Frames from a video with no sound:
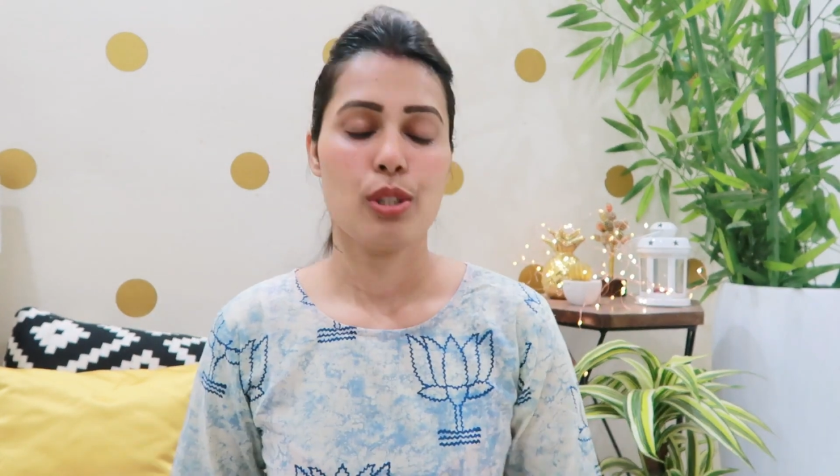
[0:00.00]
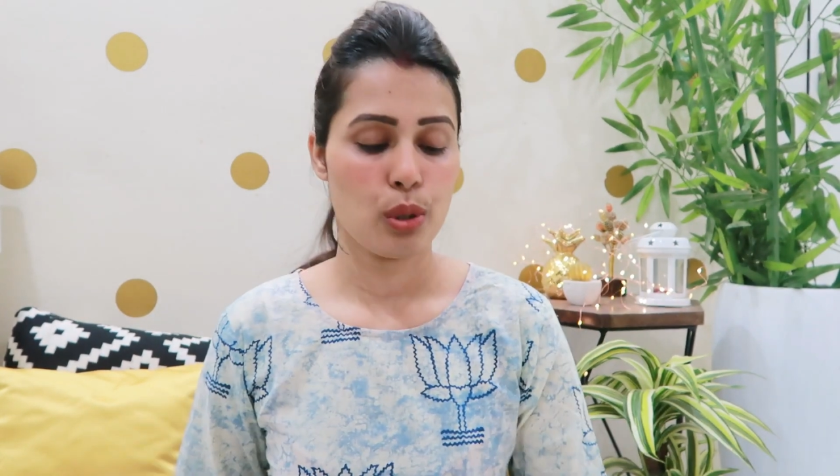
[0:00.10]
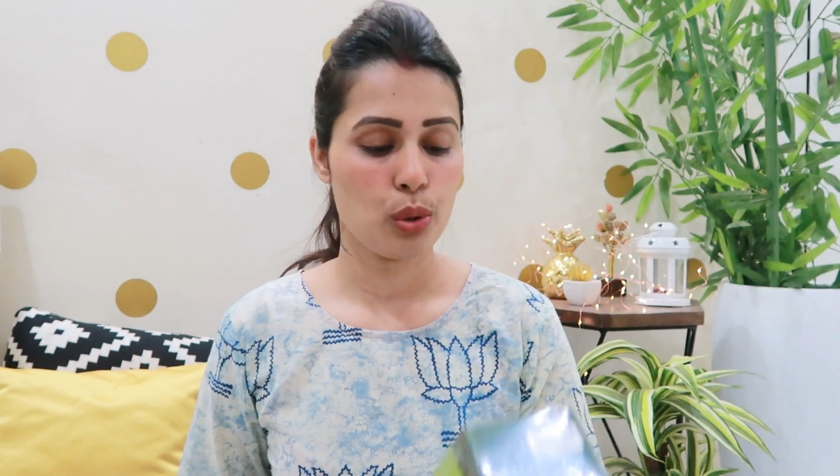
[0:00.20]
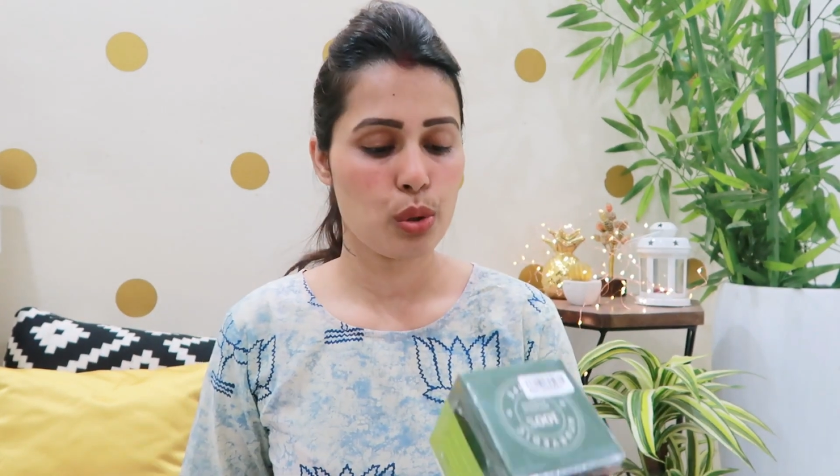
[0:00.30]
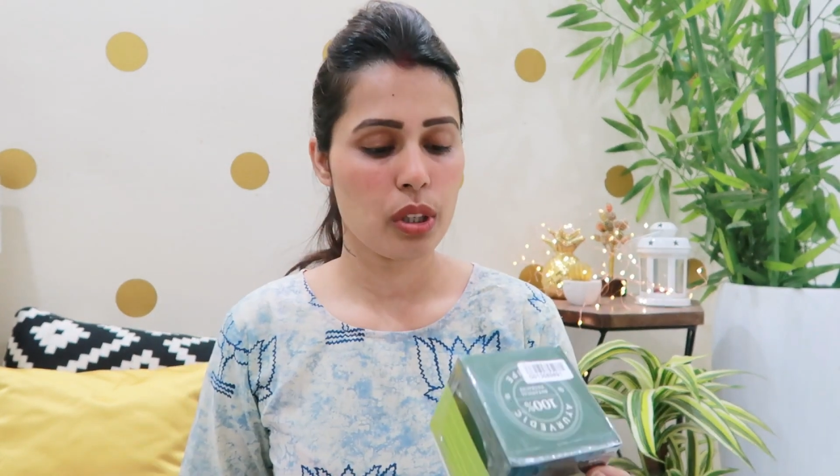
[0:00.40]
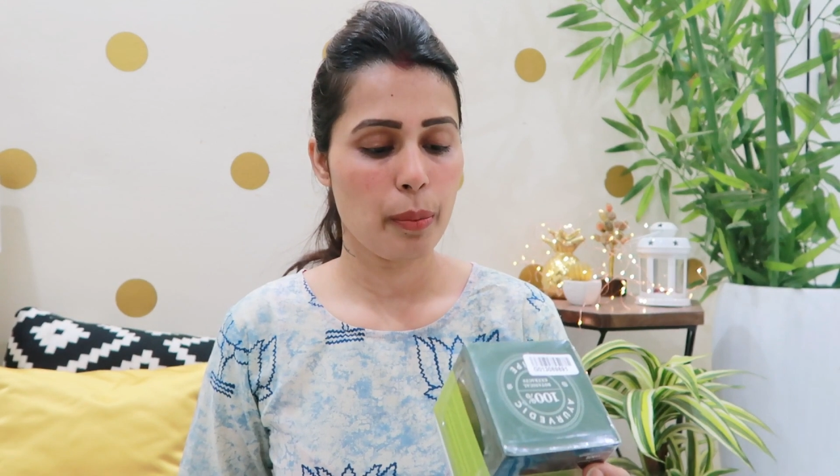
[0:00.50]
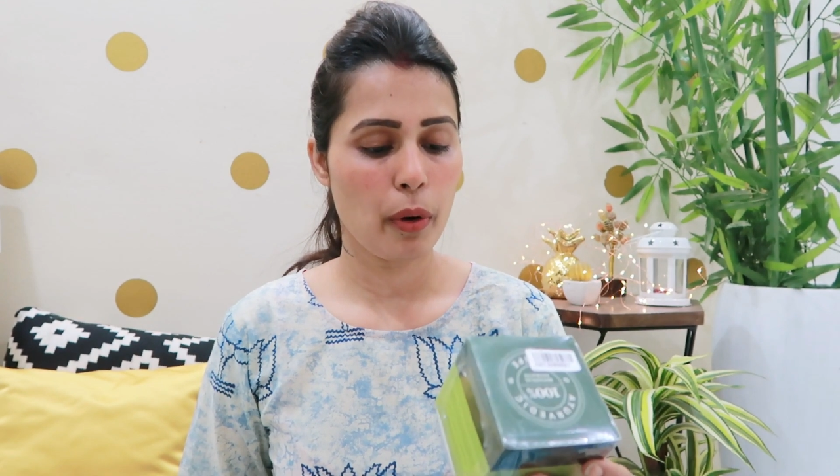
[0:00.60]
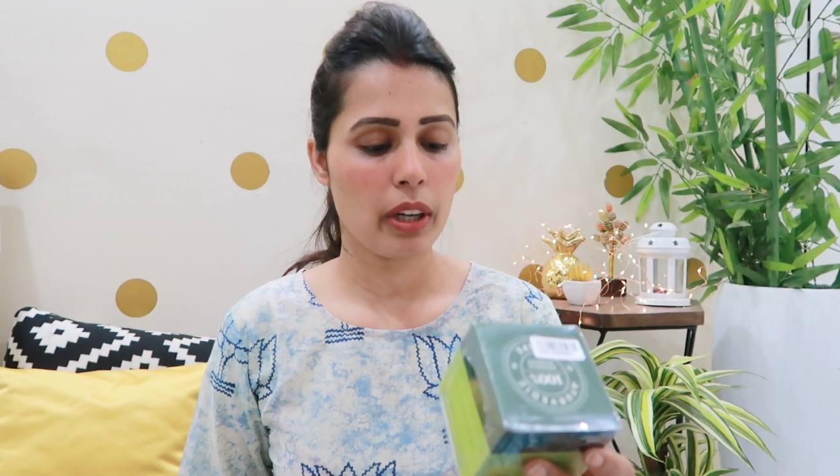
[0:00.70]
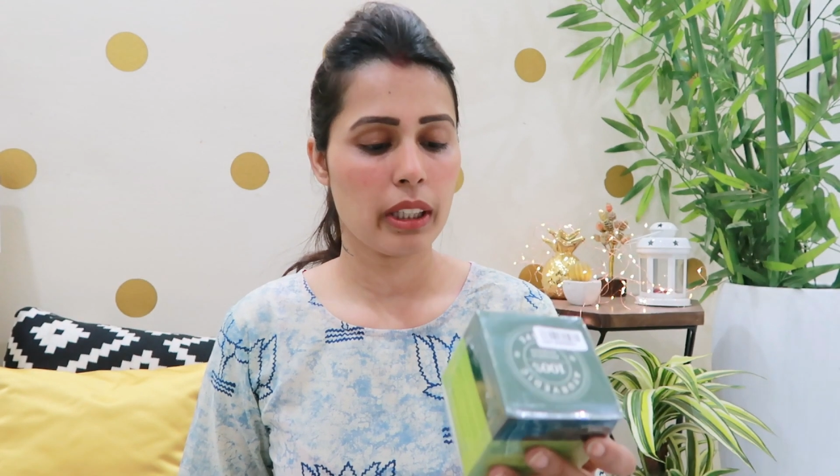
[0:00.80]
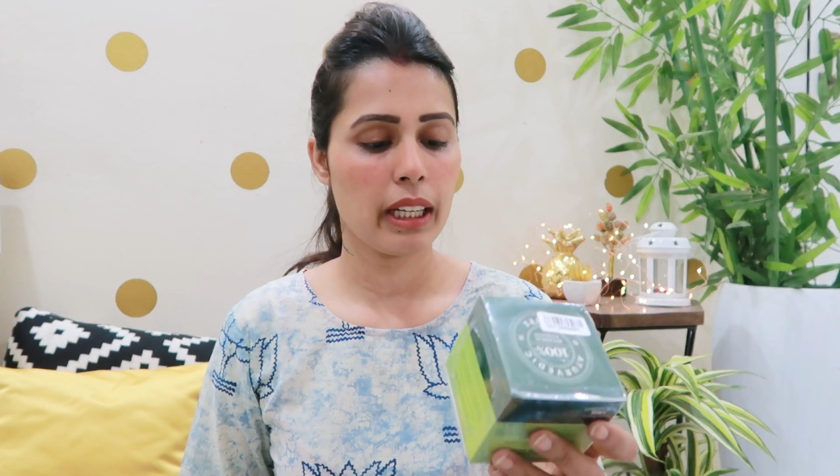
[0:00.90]
सो so, दूसरा
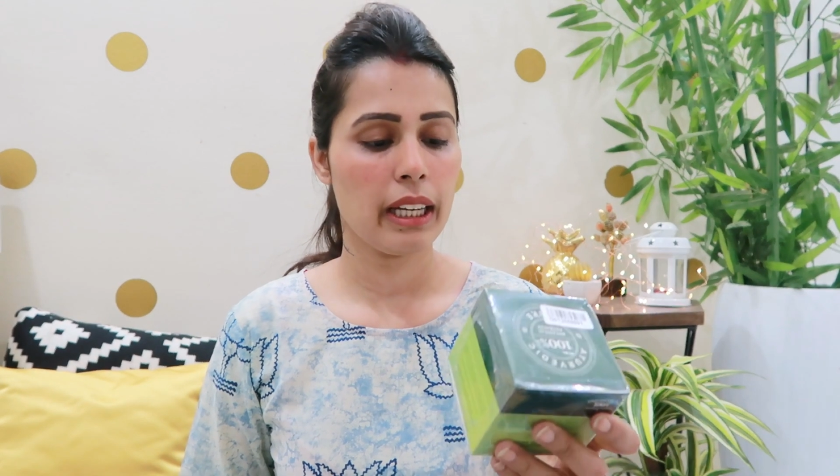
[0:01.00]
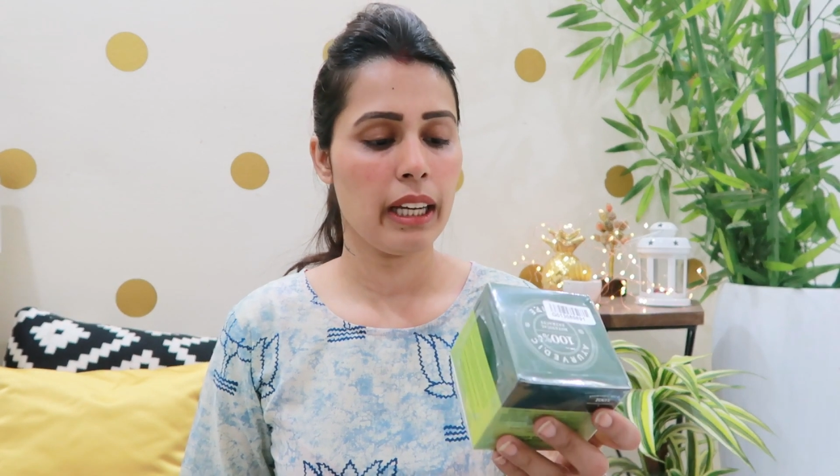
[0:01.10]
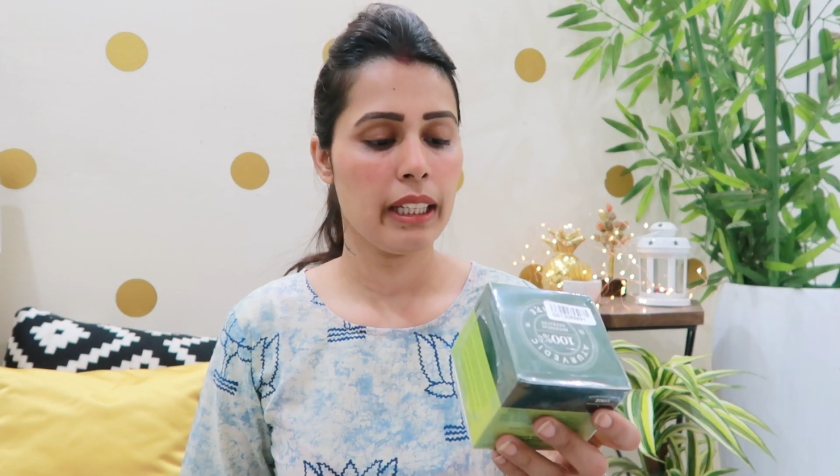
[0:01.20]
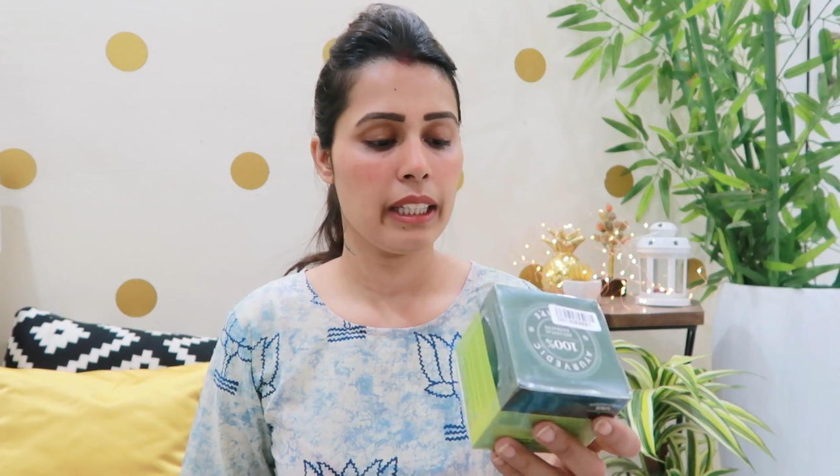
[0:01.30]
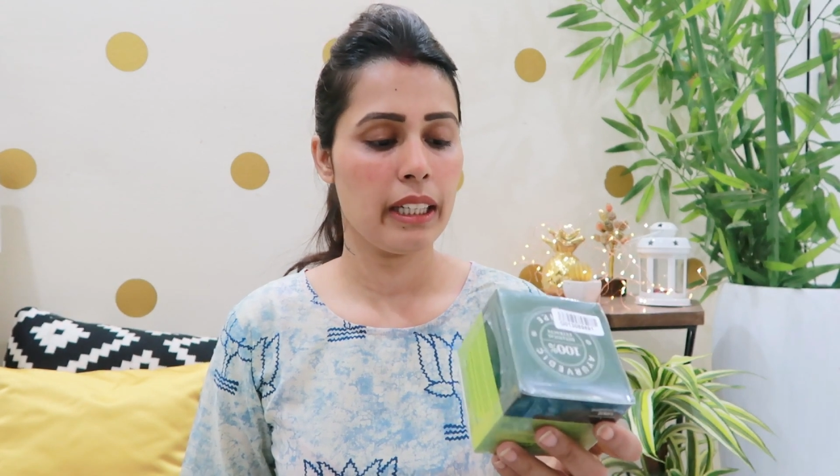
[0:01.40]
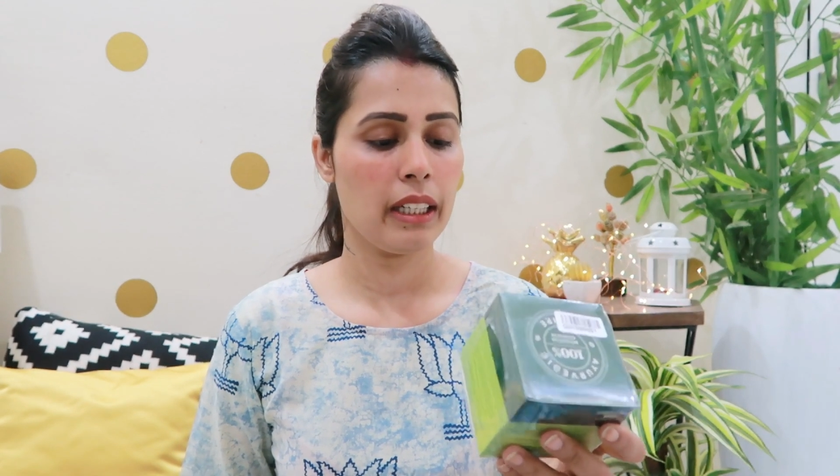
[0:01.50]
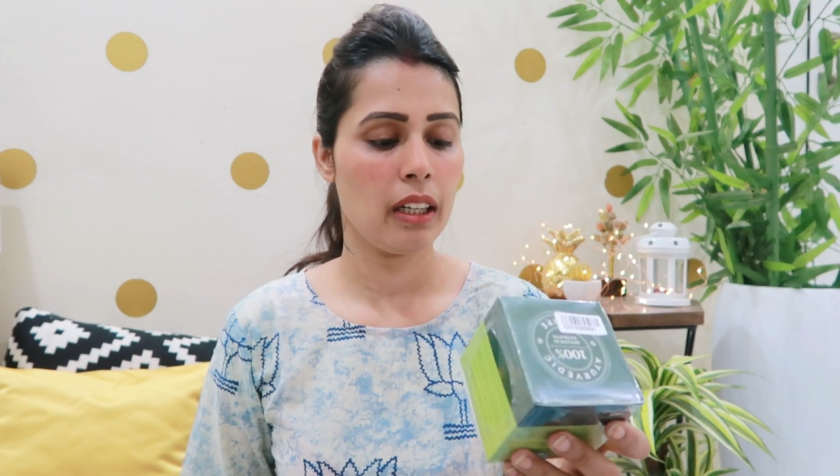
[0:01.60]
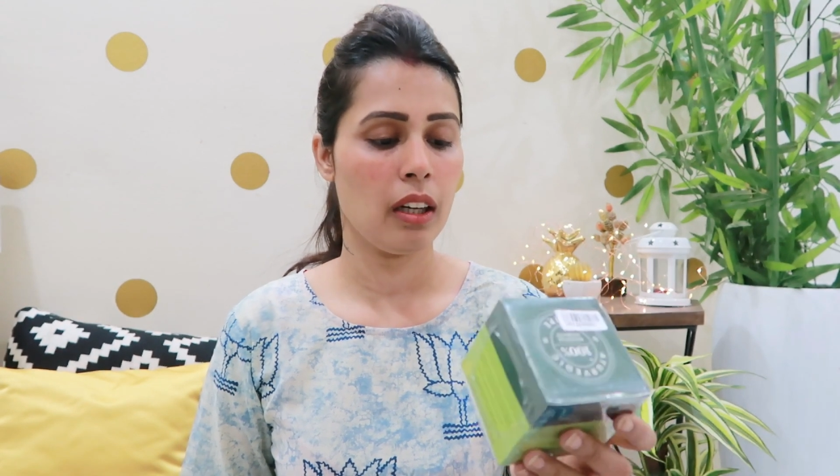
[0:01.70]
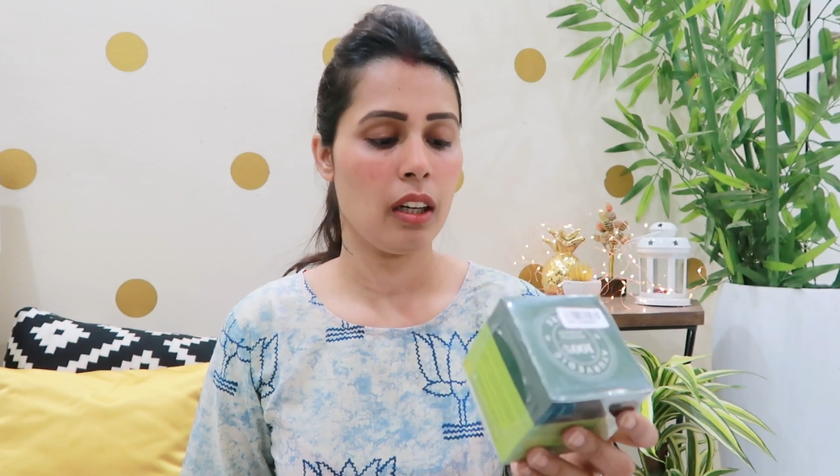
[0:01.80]
प्रोडक्ट है ये